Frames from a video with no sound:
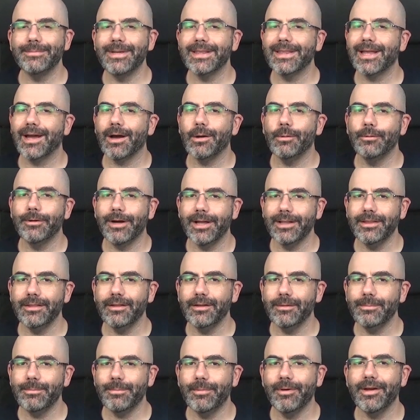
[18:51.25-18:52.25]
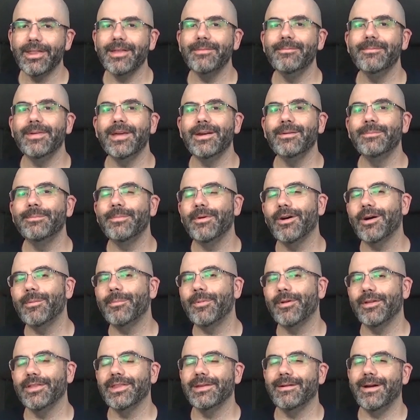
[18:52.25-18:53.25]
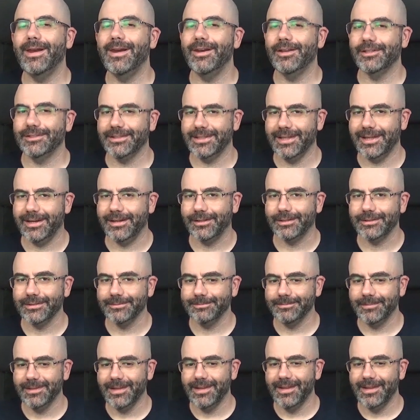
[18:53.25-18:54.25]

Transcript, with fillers: metajugando pueden ver un poco por dónde van los tiros.